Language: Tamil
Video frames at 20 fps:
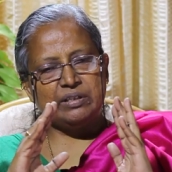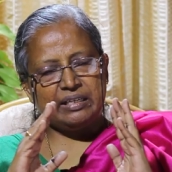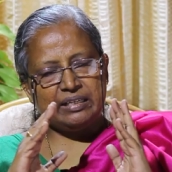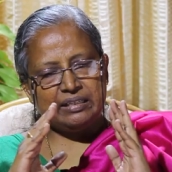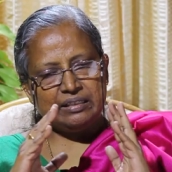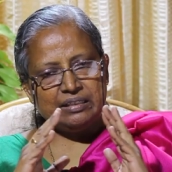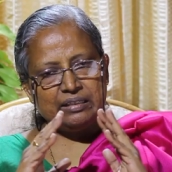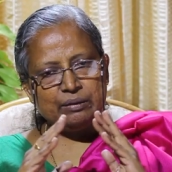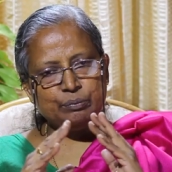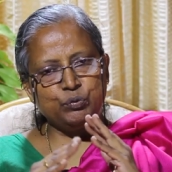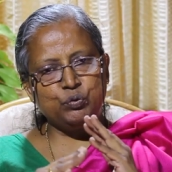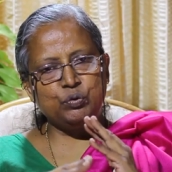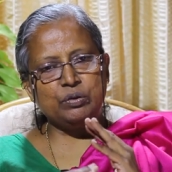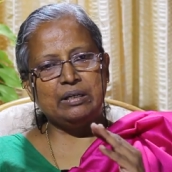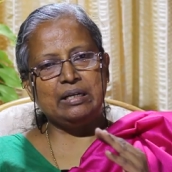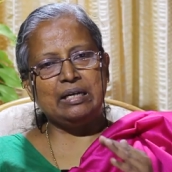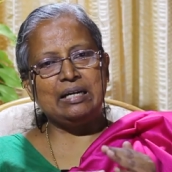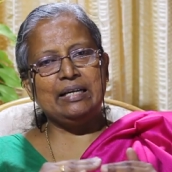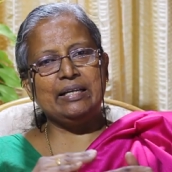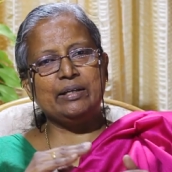ரெண்டு மூணு
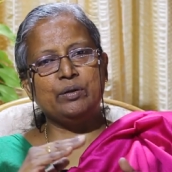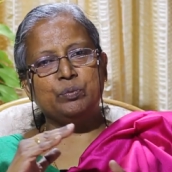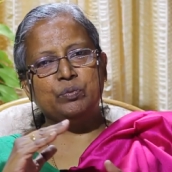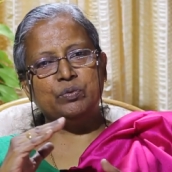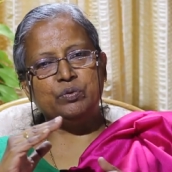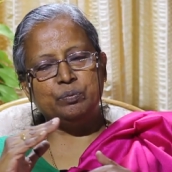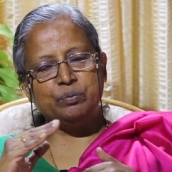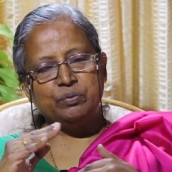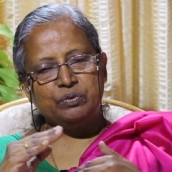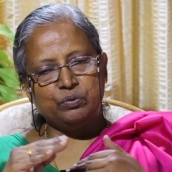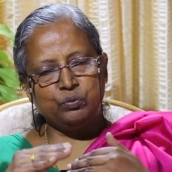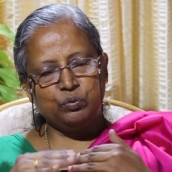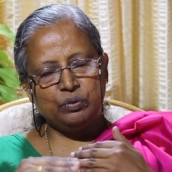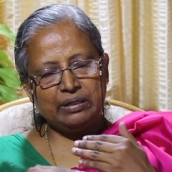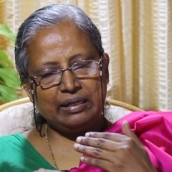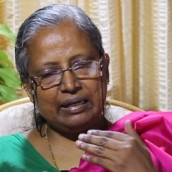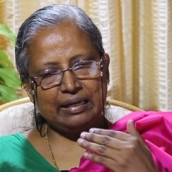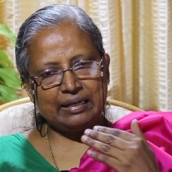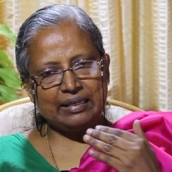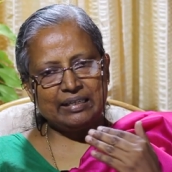நாளைக்கு முன்
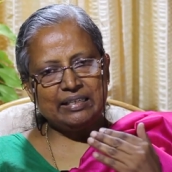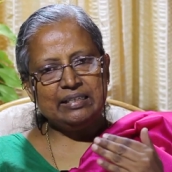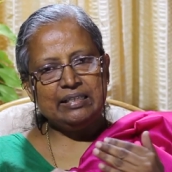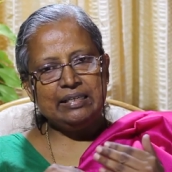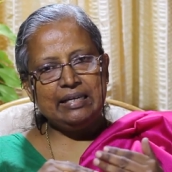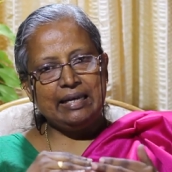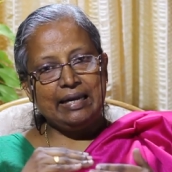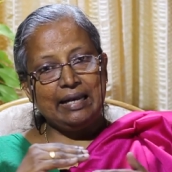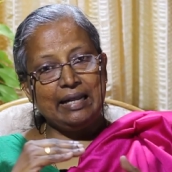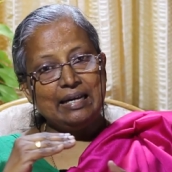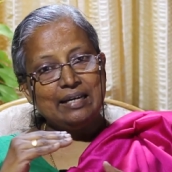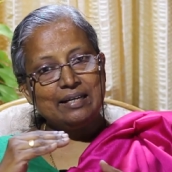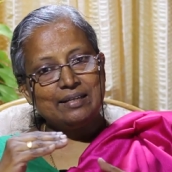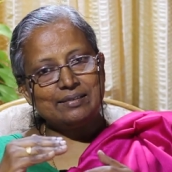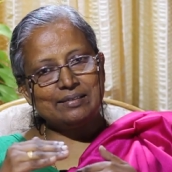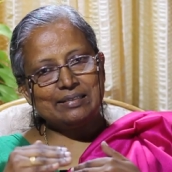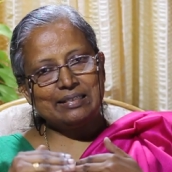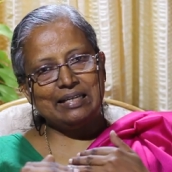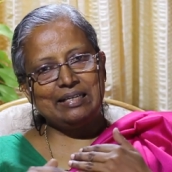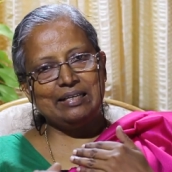உள்ளாக எல்லா
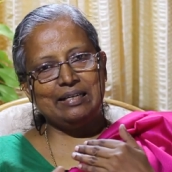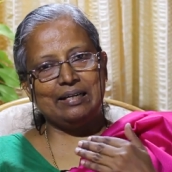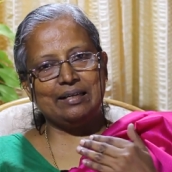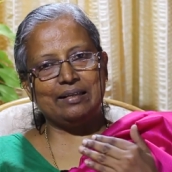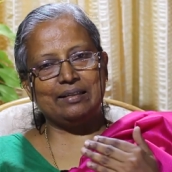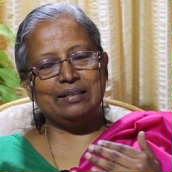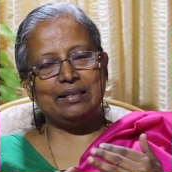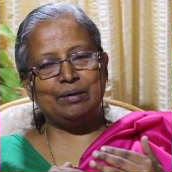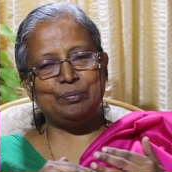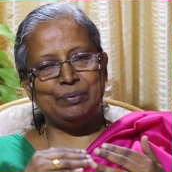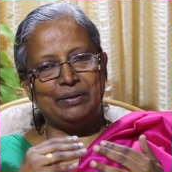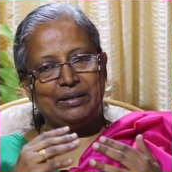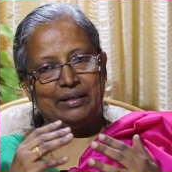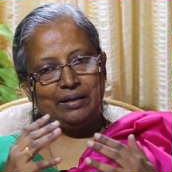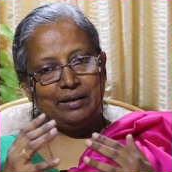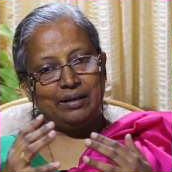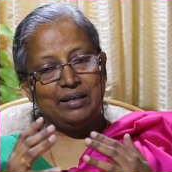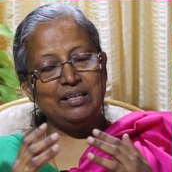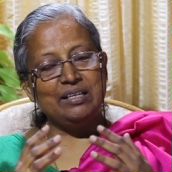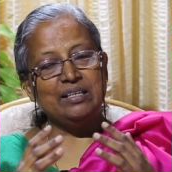செல்லும் நடக்குது
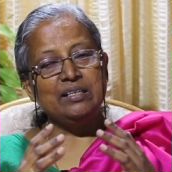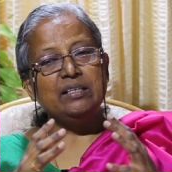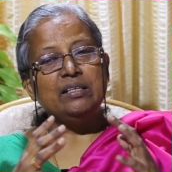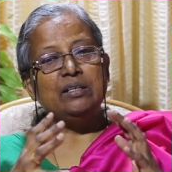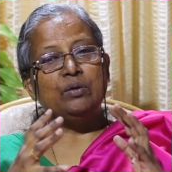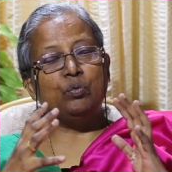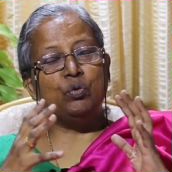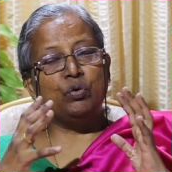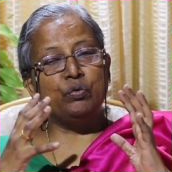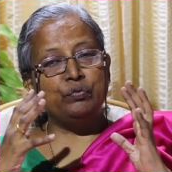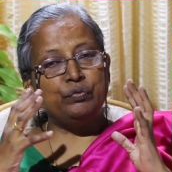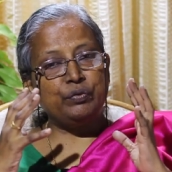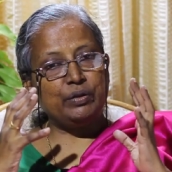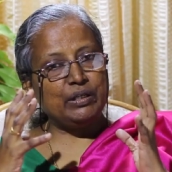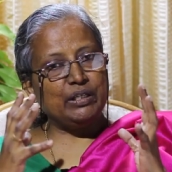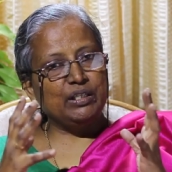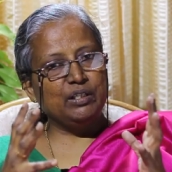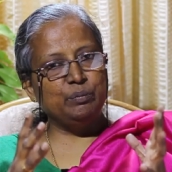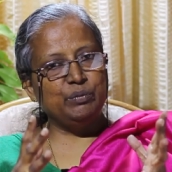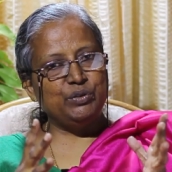அப்படியானால்
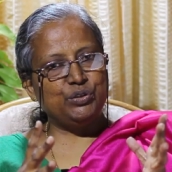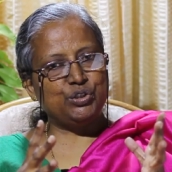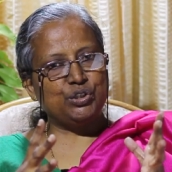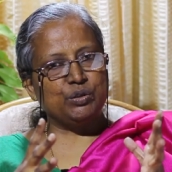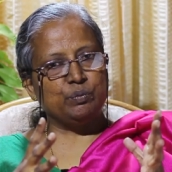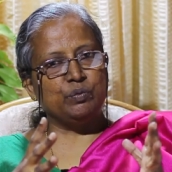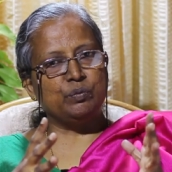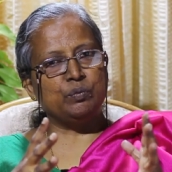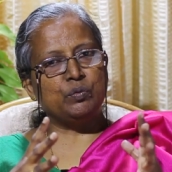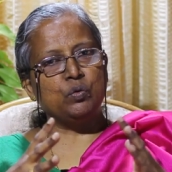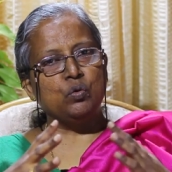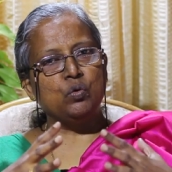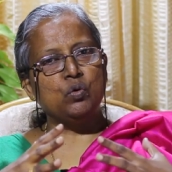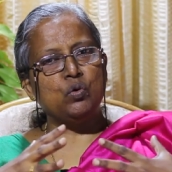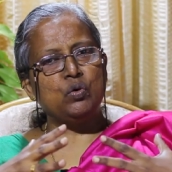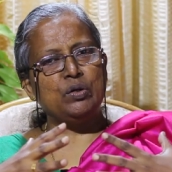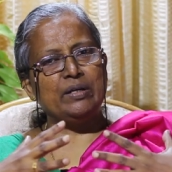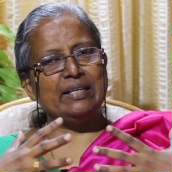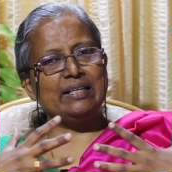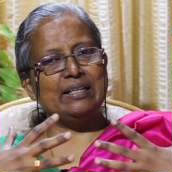ஒவ்வொரு நிமிஷமும்
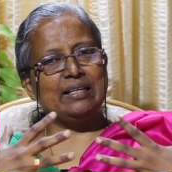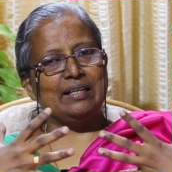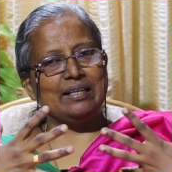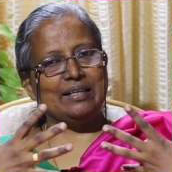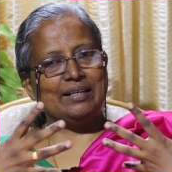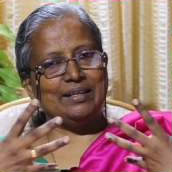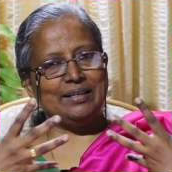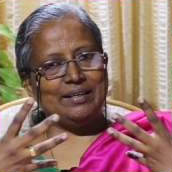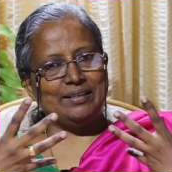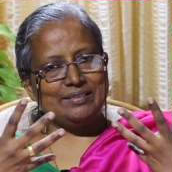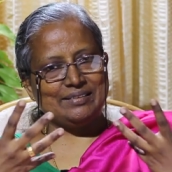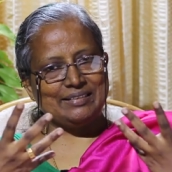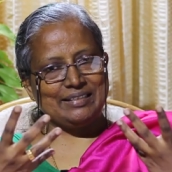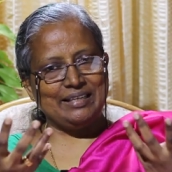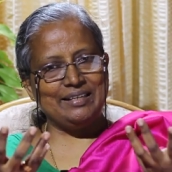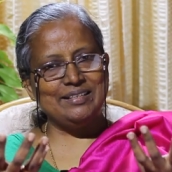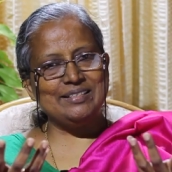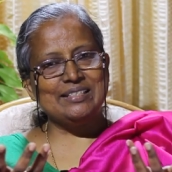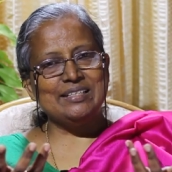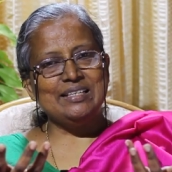கோடிக்கணக்கான
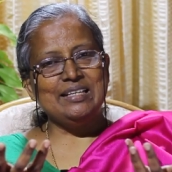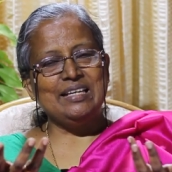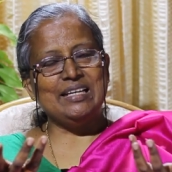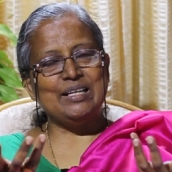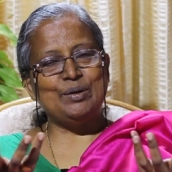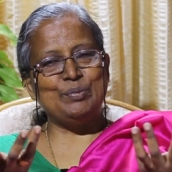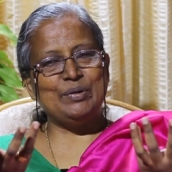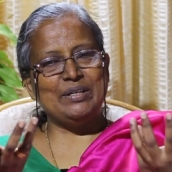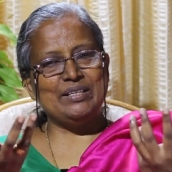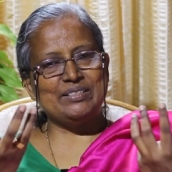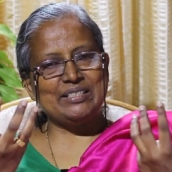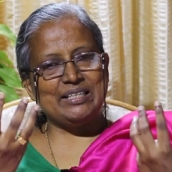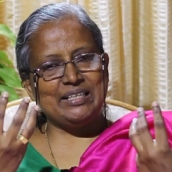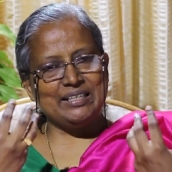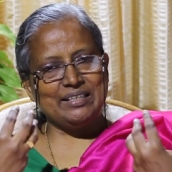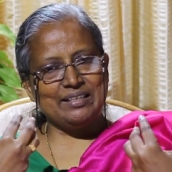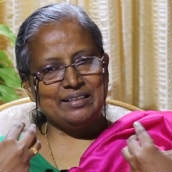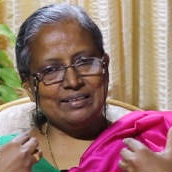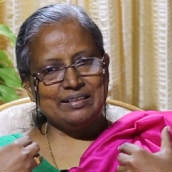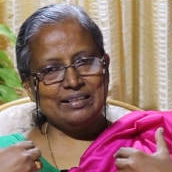செல்ஸ் நம்முடைய
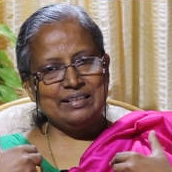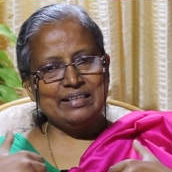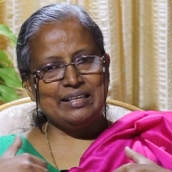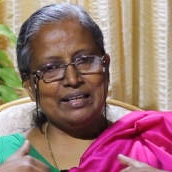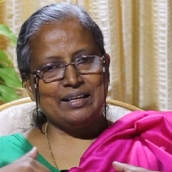சரீரத்தில்